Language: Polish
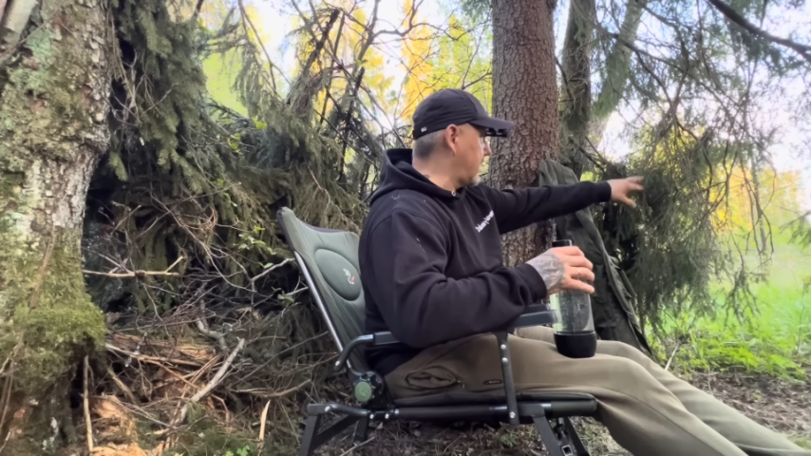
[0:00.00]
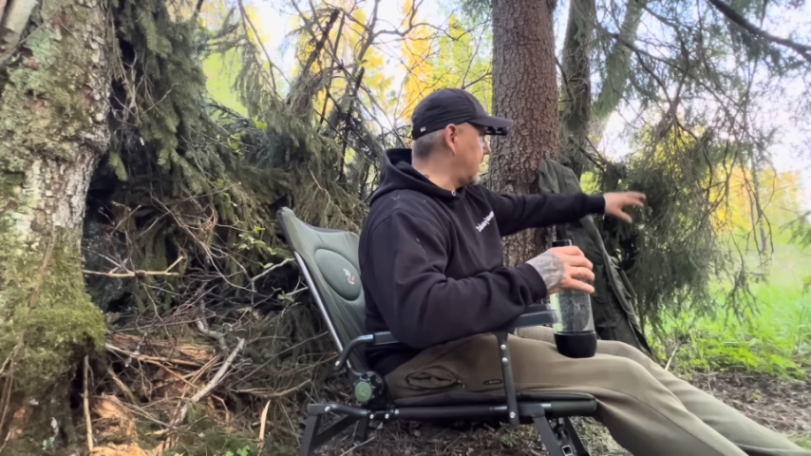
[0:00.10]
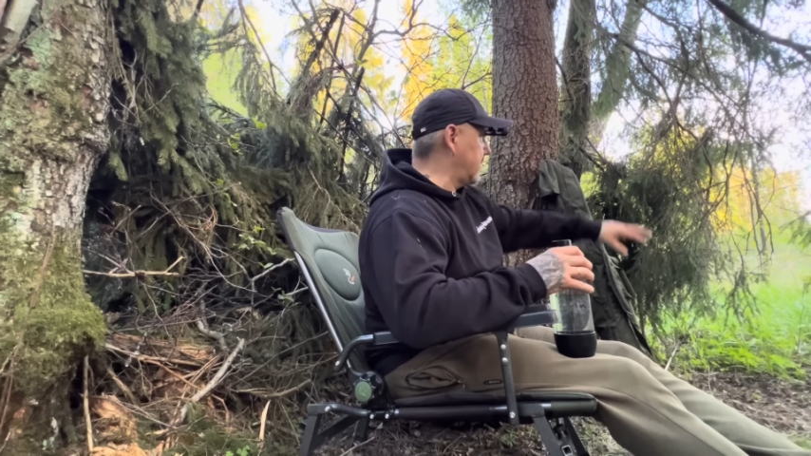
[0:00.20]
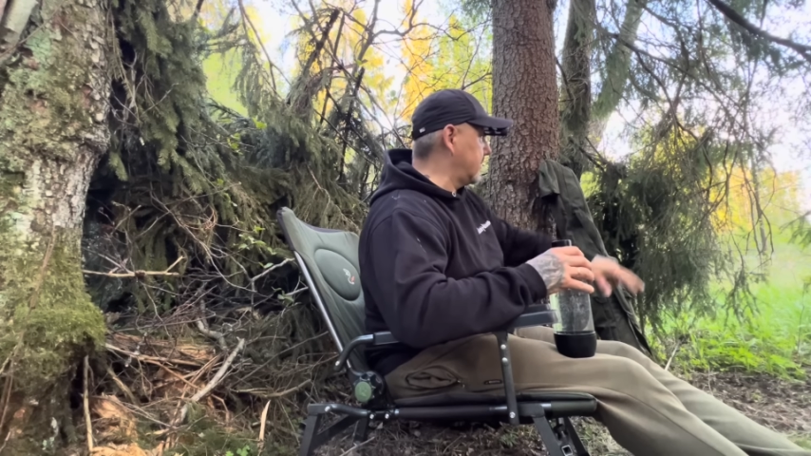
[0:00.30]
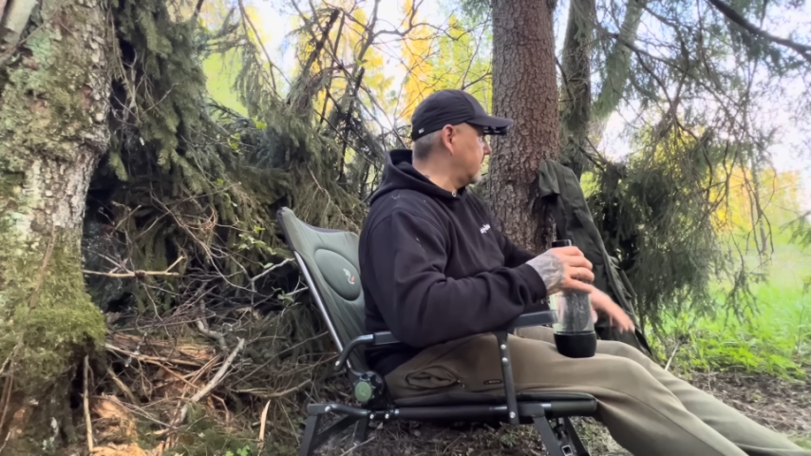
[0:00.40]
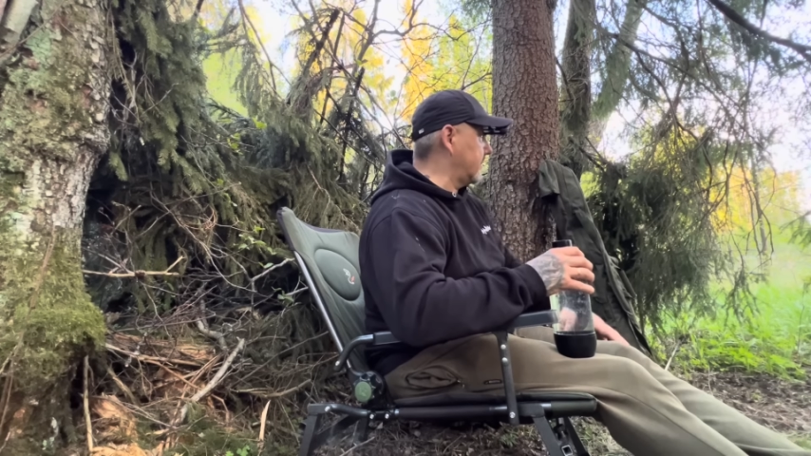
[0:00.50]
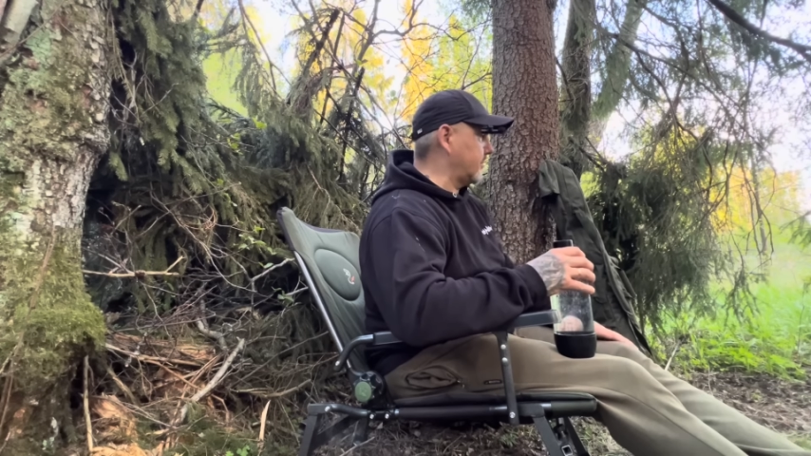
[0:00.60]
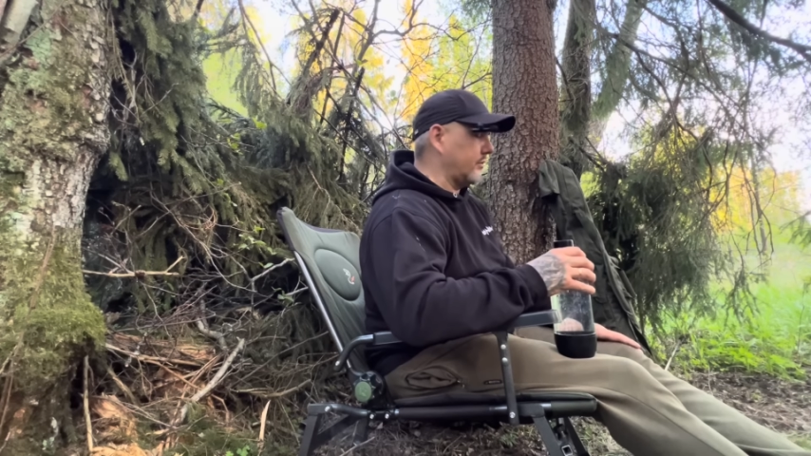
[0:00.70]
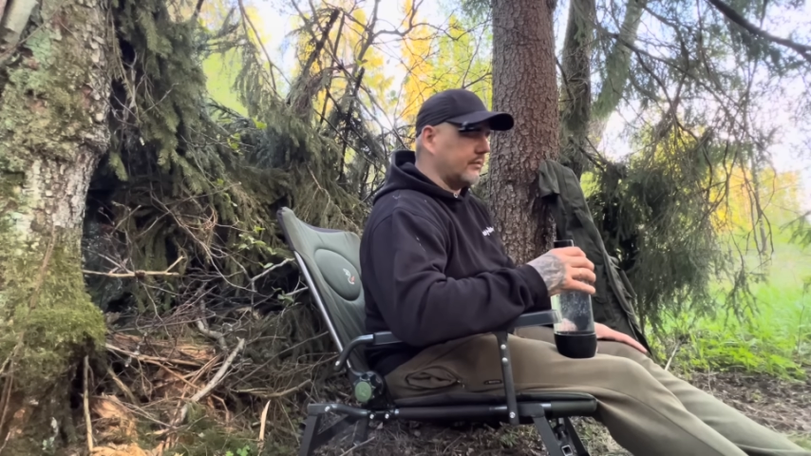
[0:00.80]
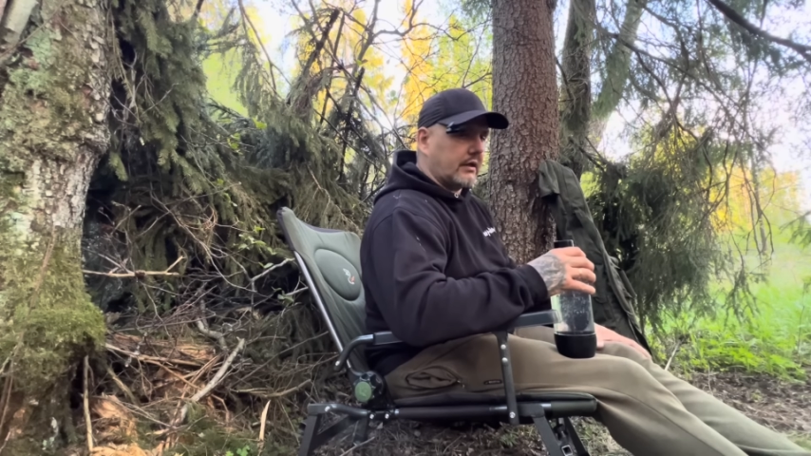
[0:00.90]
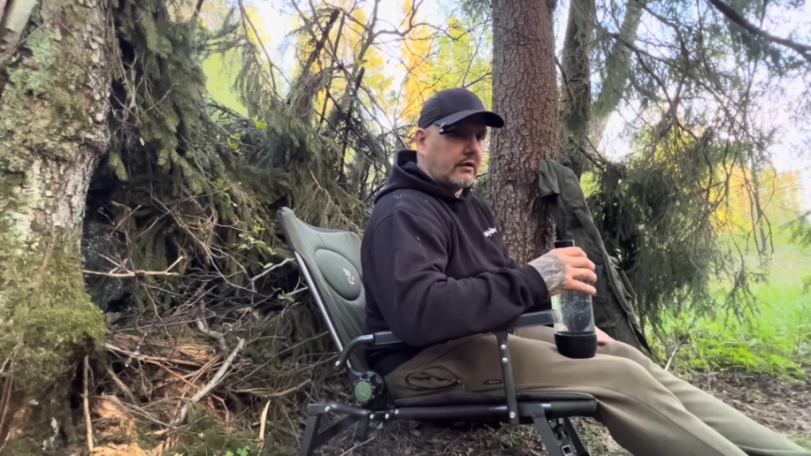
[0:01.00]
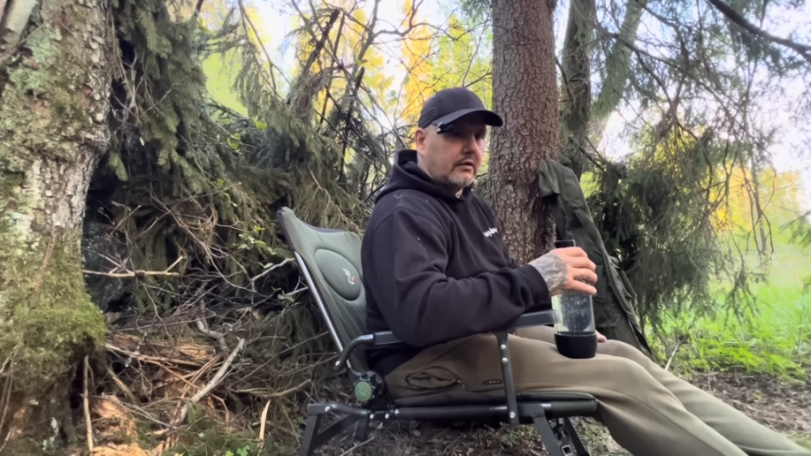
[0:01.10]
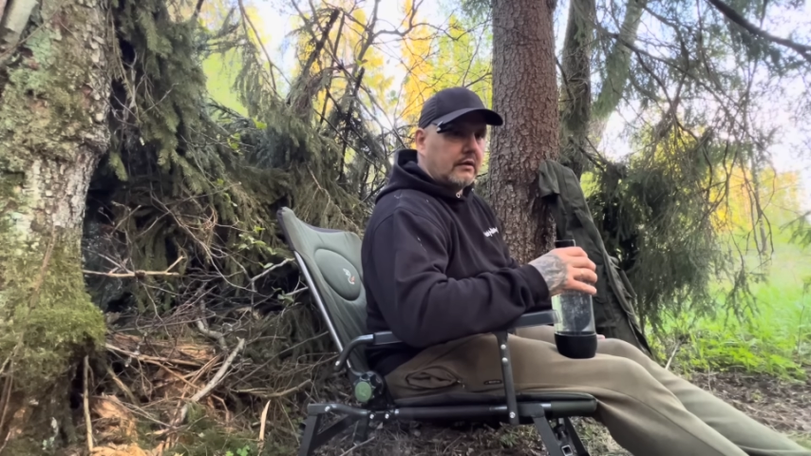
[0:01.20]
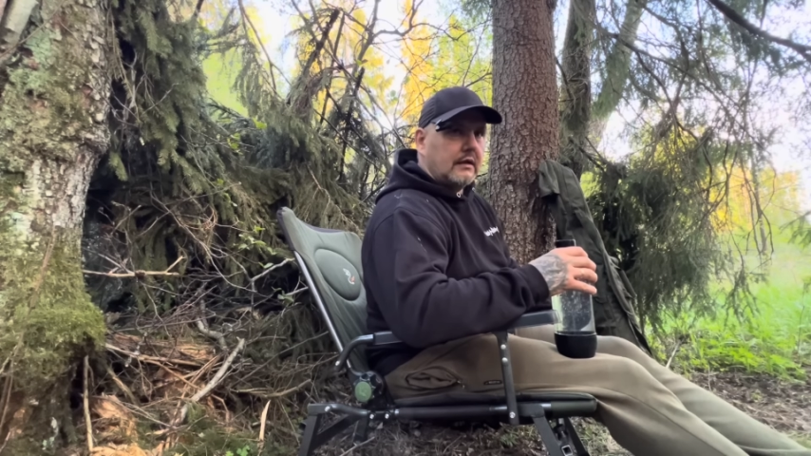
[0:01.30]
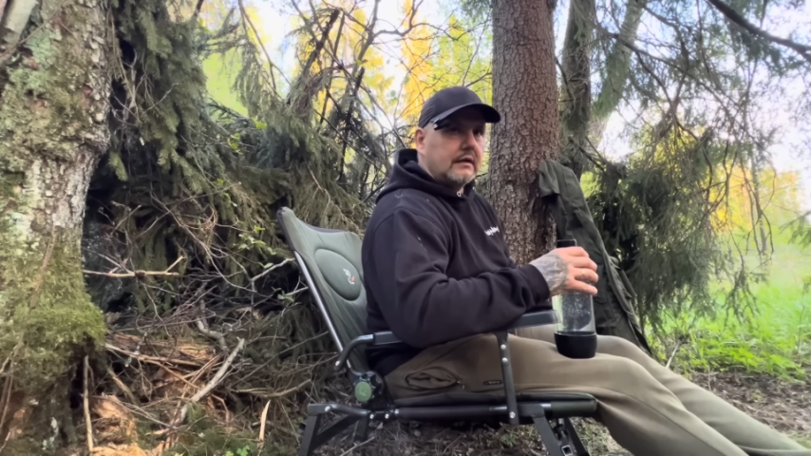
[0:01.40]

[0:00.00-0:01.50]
pchane tutaj w głąb tego,